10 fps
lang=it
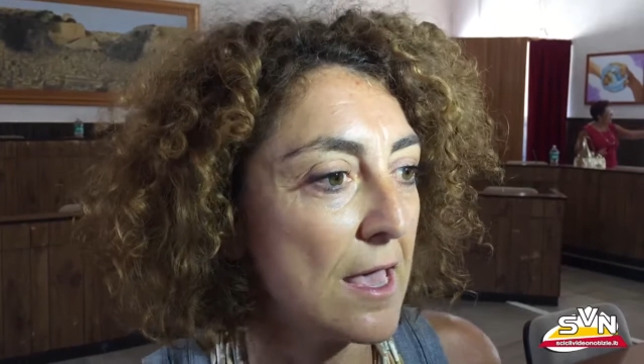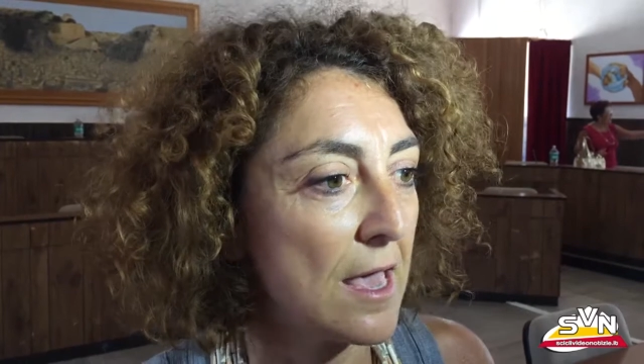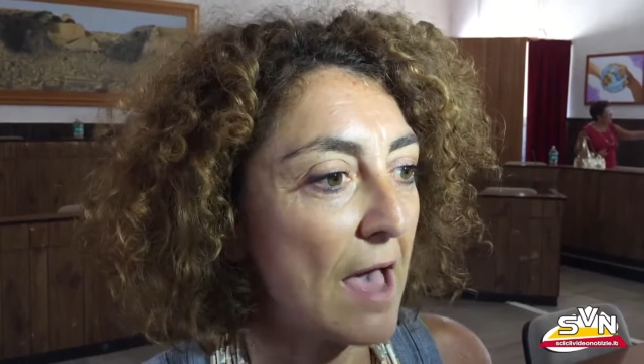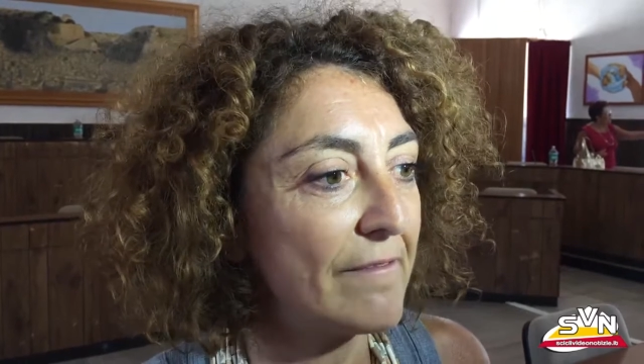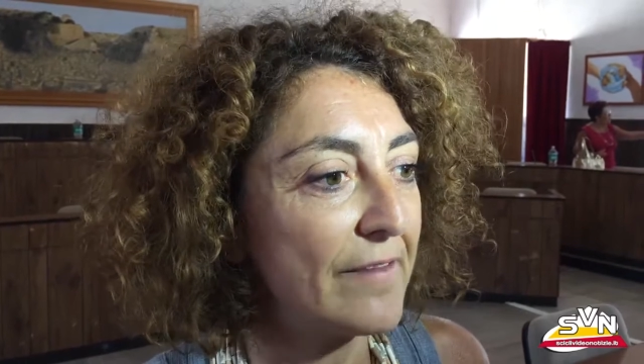
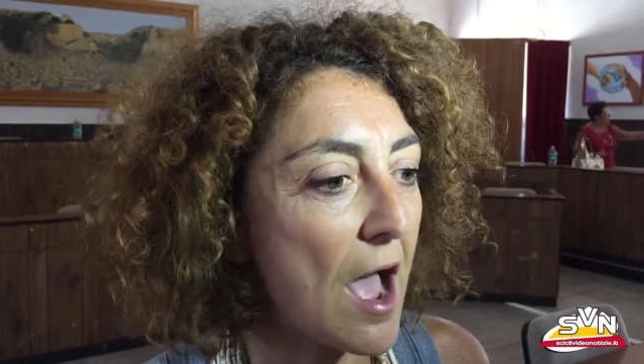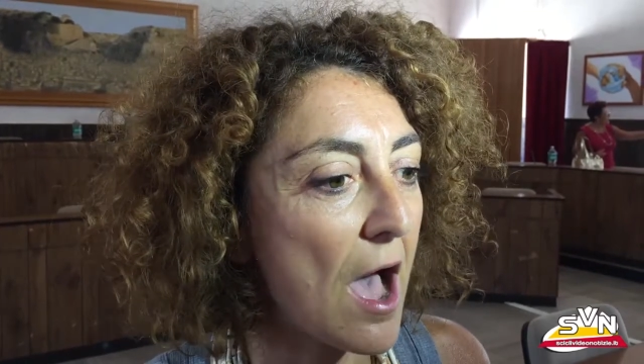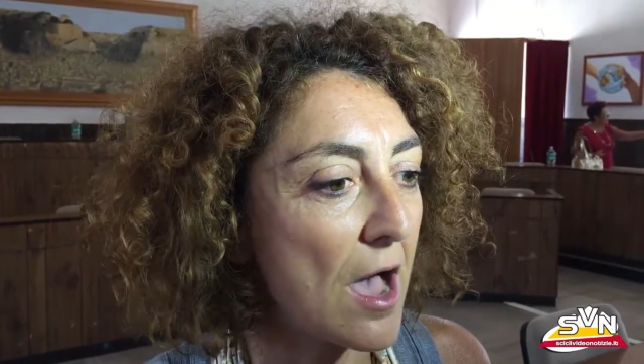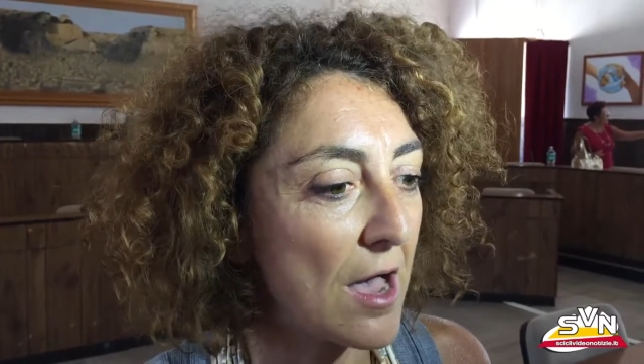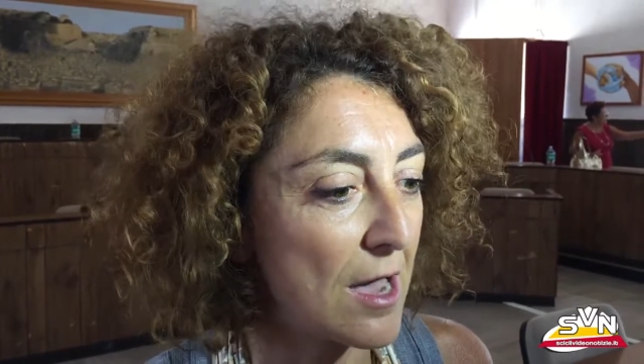eh,
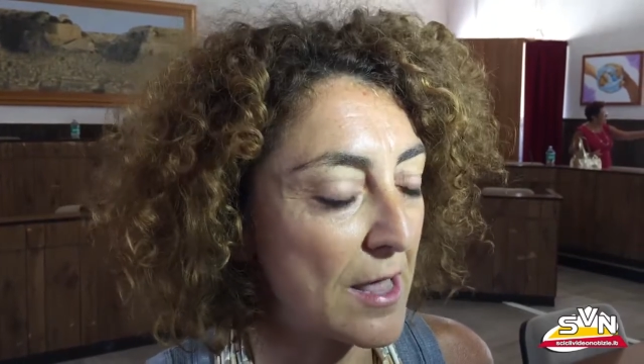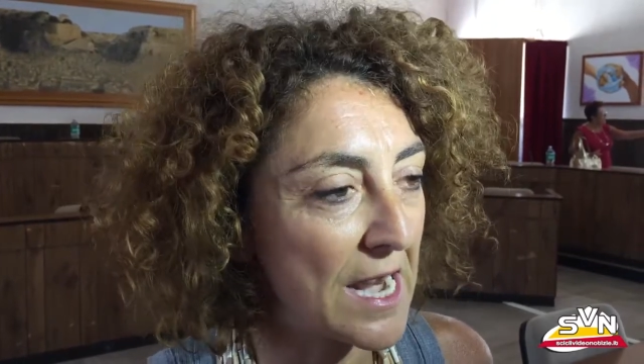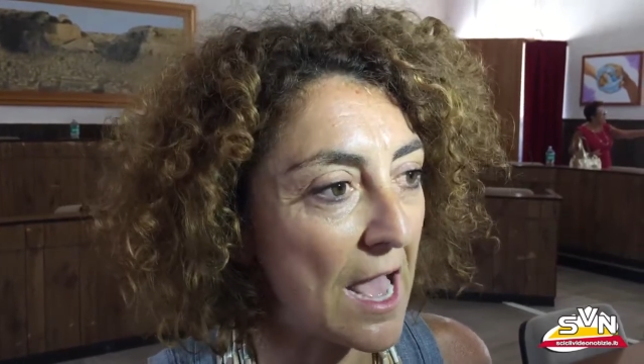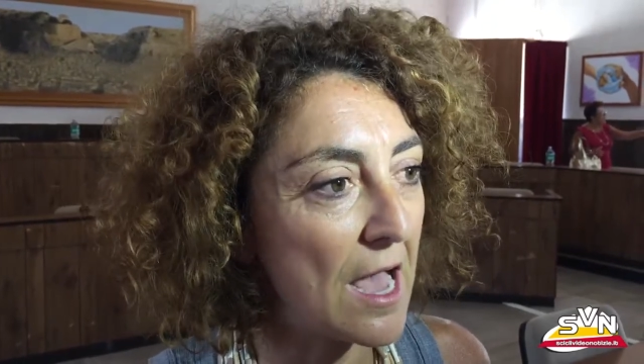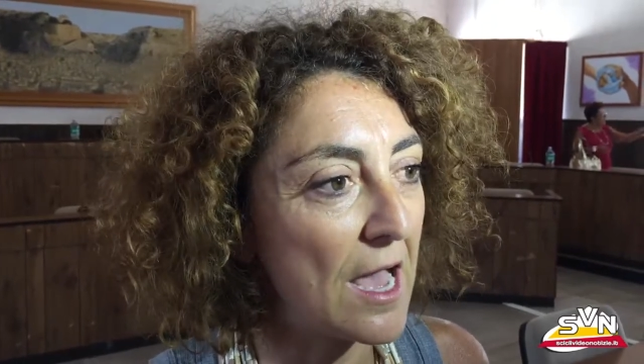la,
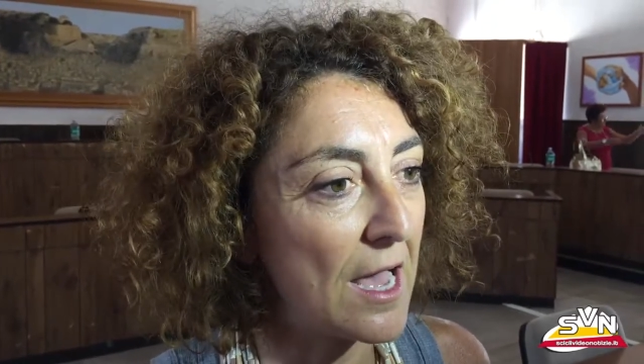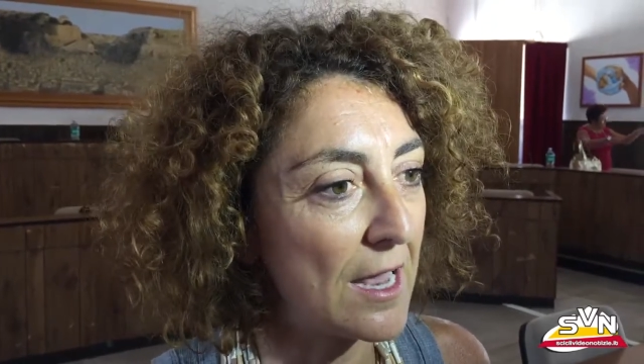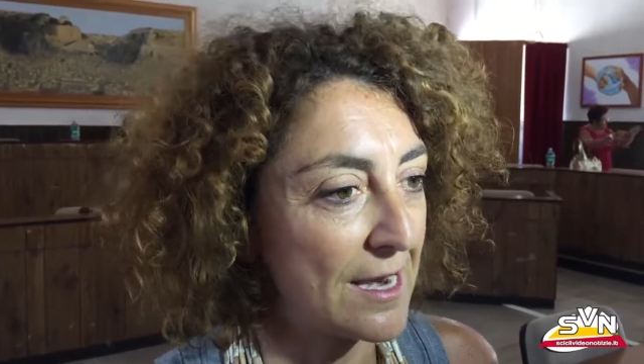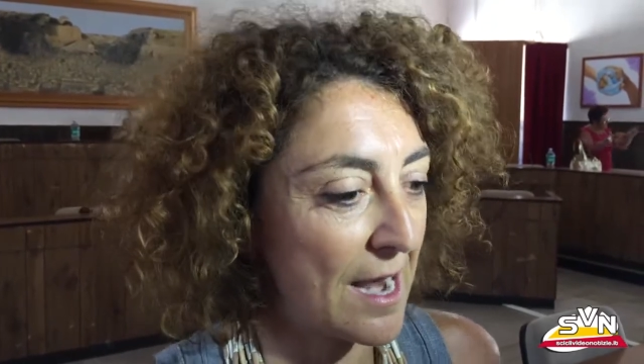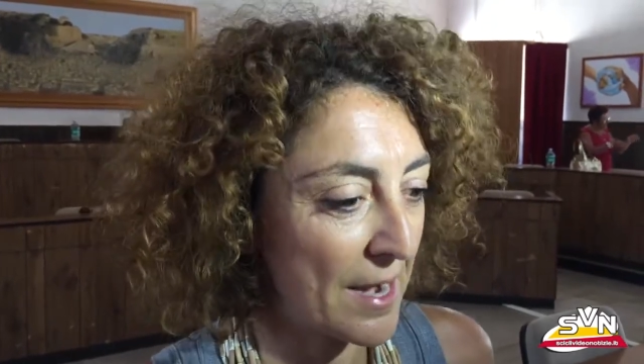
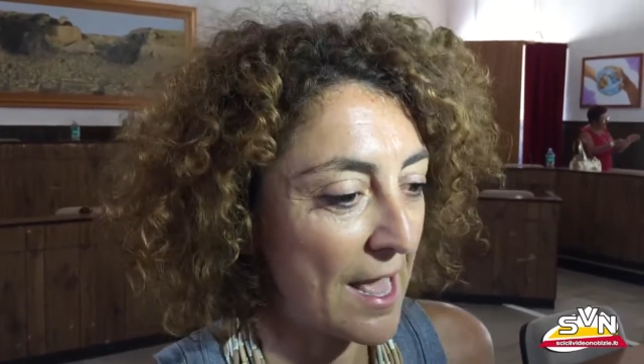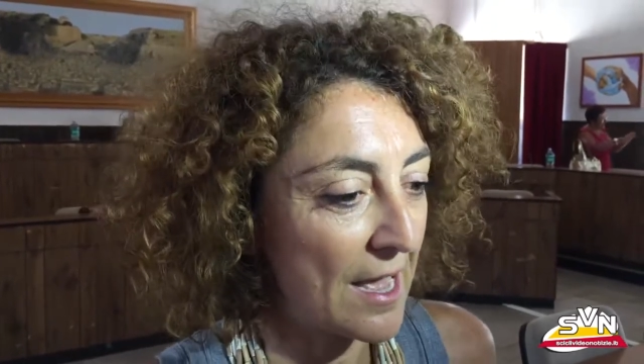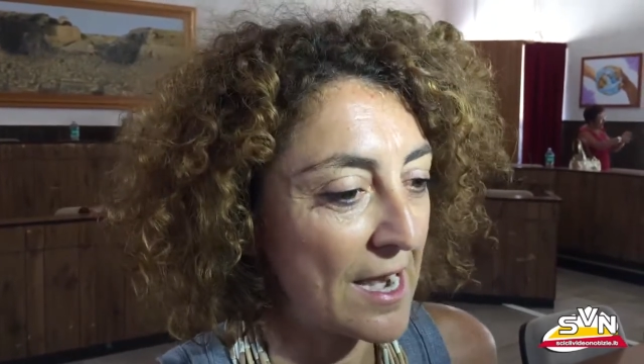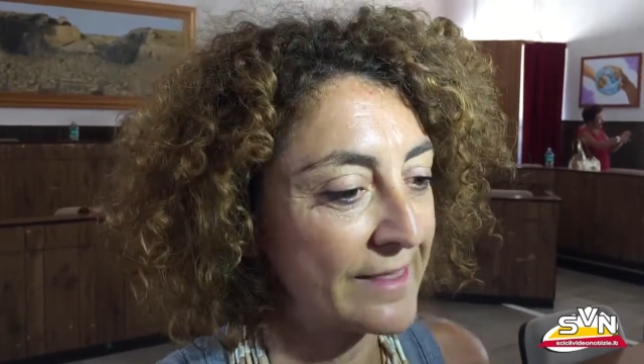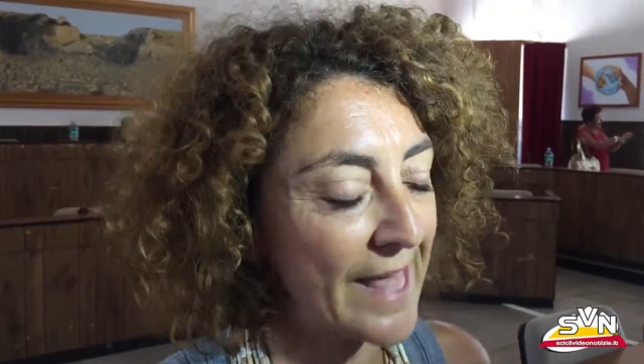la, la,